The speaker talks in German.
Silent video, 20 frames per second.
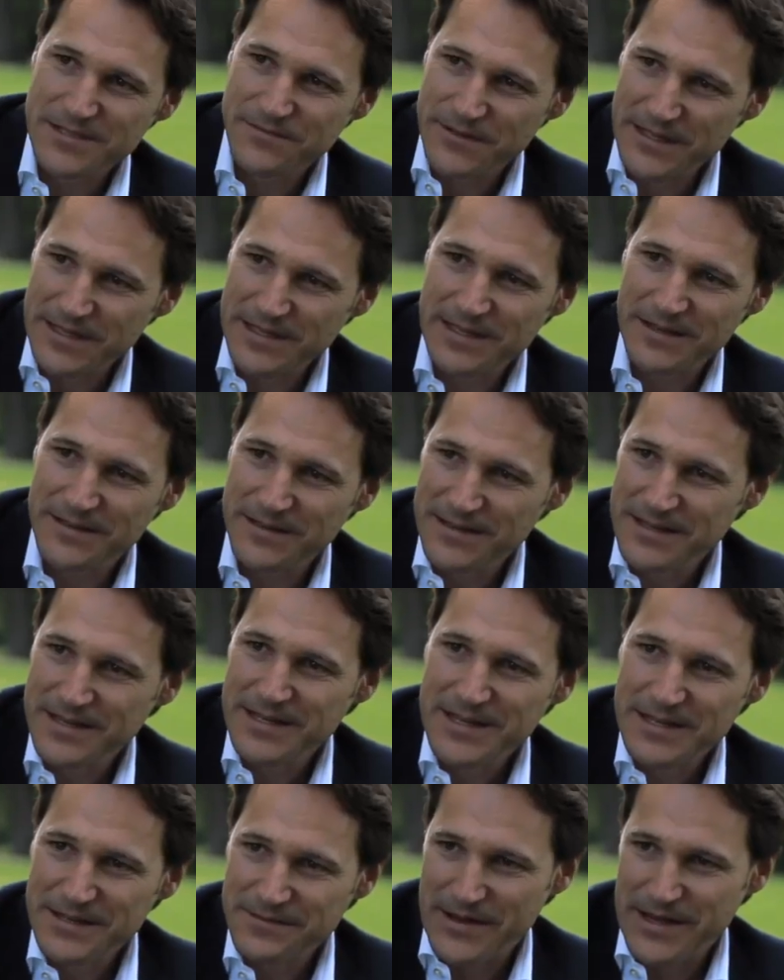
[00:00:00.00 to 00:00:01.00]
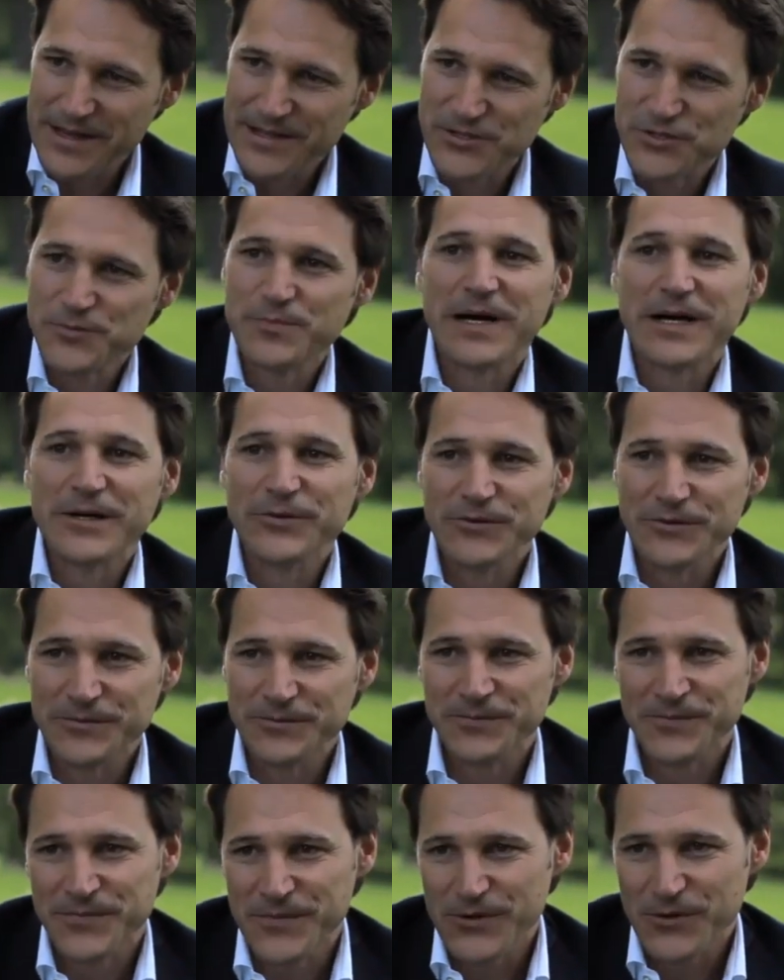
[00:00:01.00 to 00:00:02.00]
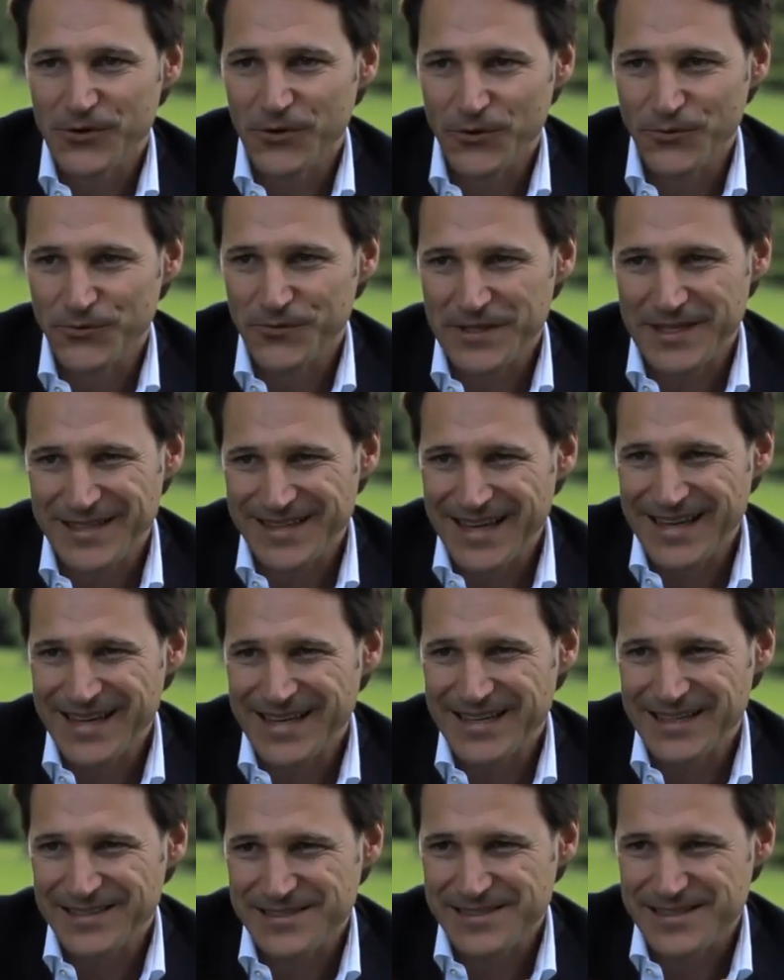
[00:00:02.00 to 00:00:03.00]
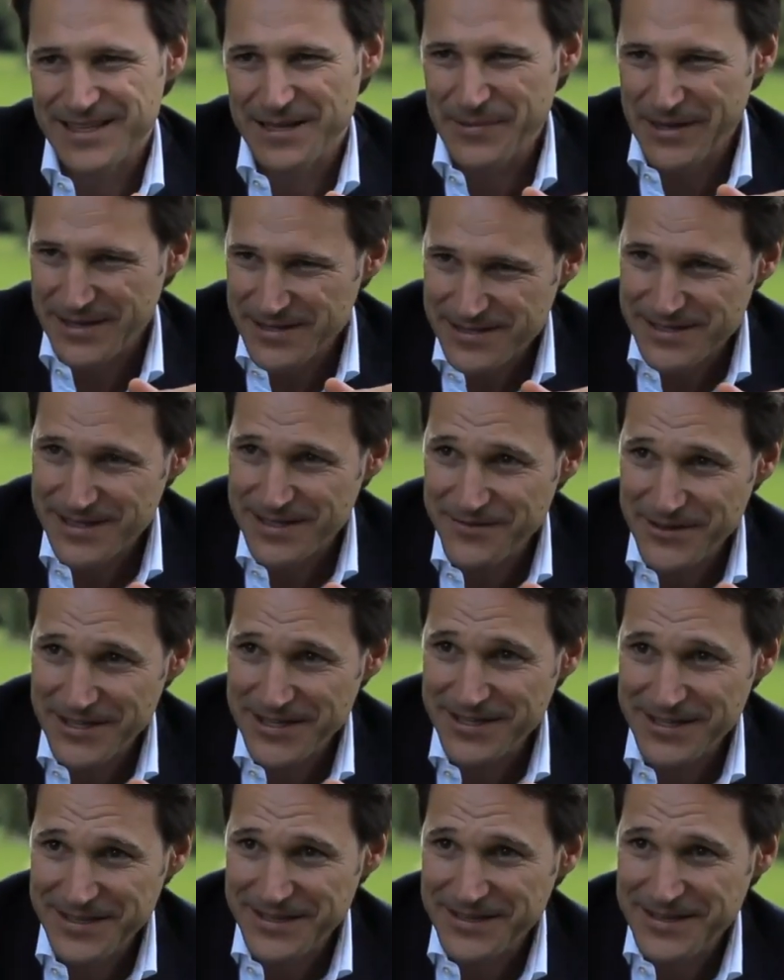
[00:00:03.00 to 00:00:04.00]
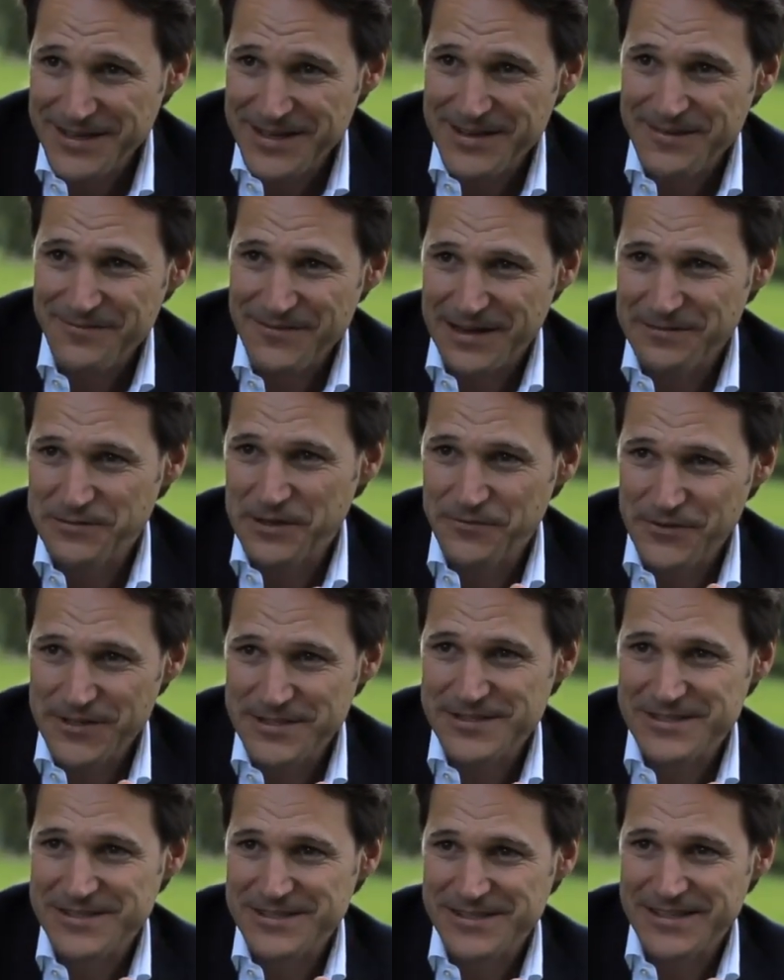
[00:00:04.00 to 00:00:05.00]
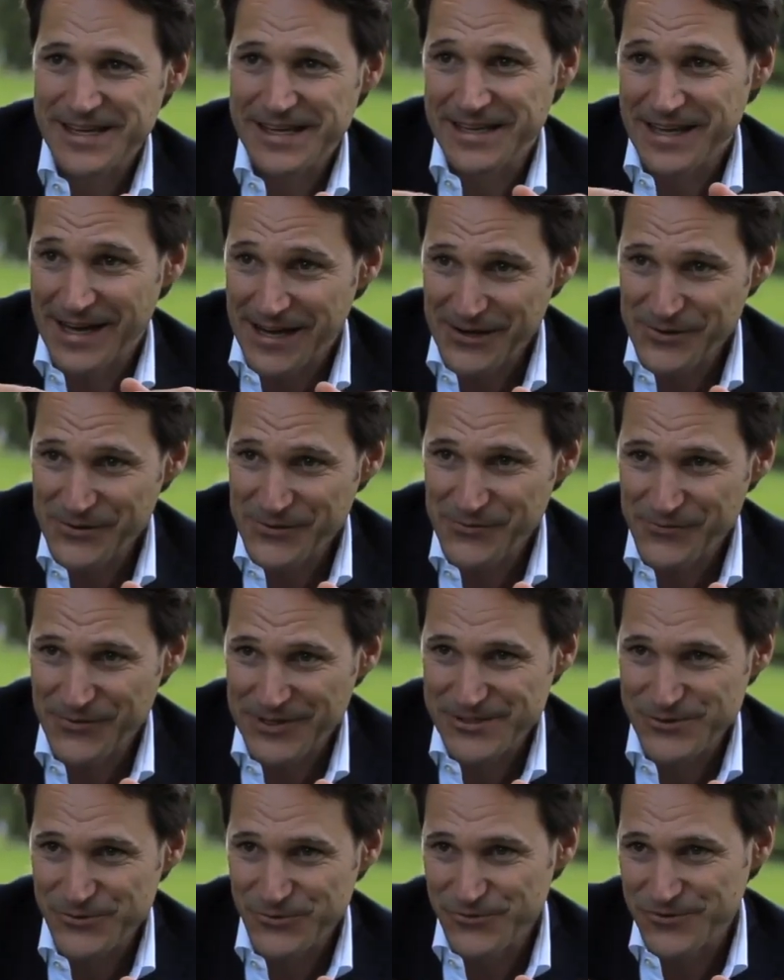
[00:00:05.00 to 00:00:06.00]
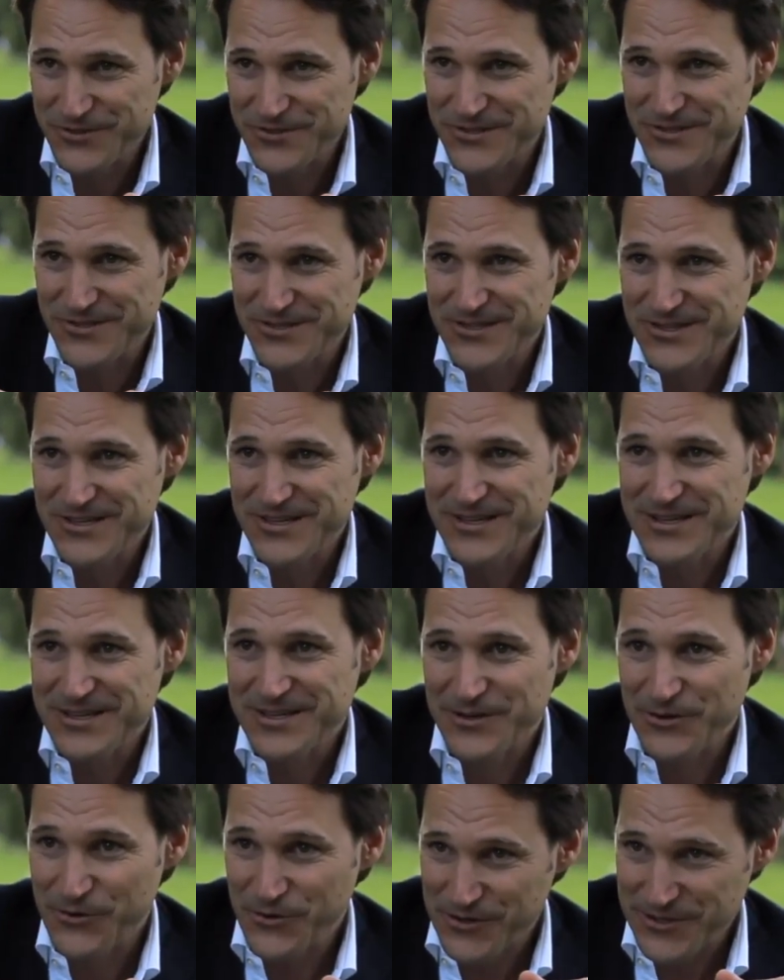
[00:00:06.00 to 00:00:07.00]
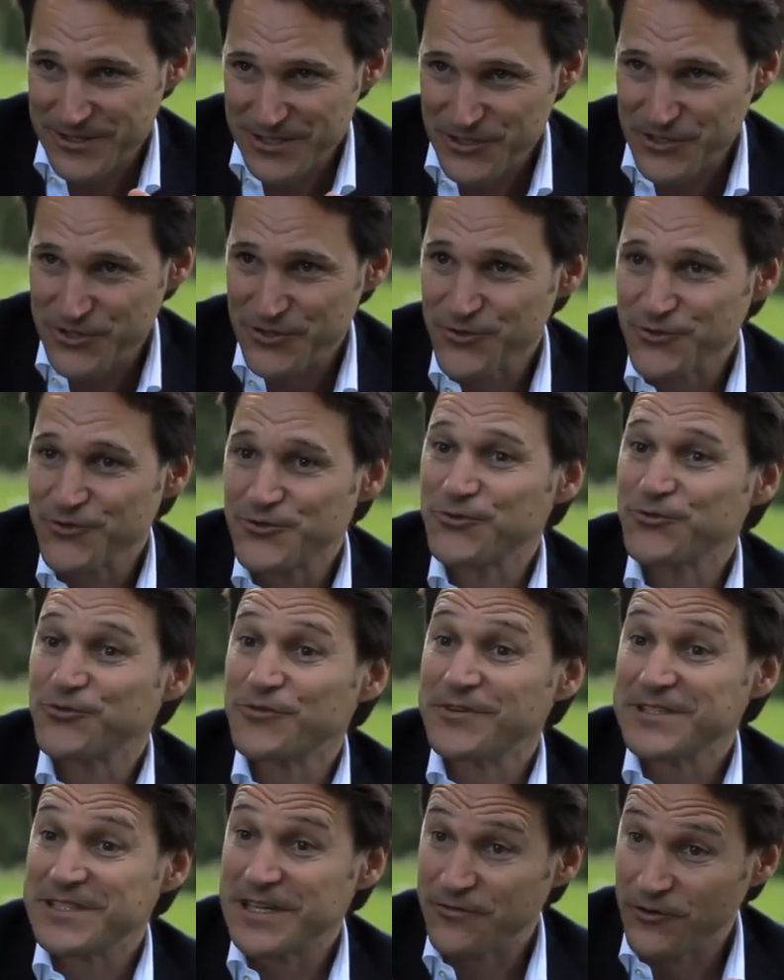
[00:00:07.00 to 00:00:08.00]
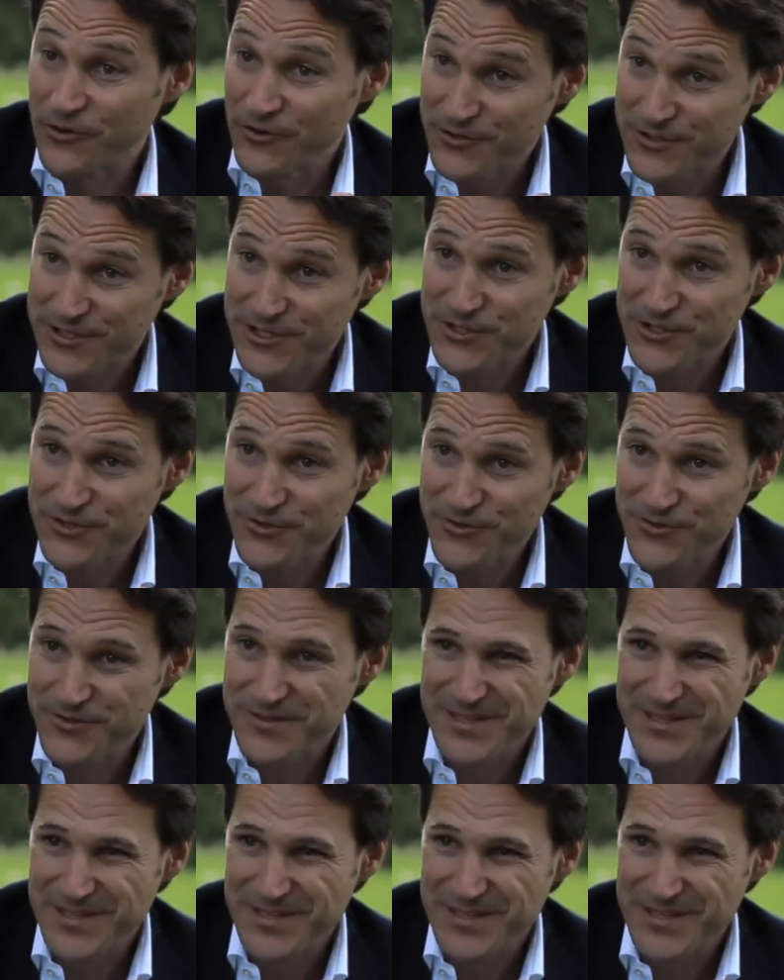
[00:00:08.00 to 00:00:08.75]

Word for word: Fehler wegzubauen. Und ich denke, das ist der bessere Weg, weil wir wissen genau, was uns Glück zerstört oder was Erfolg zerstört.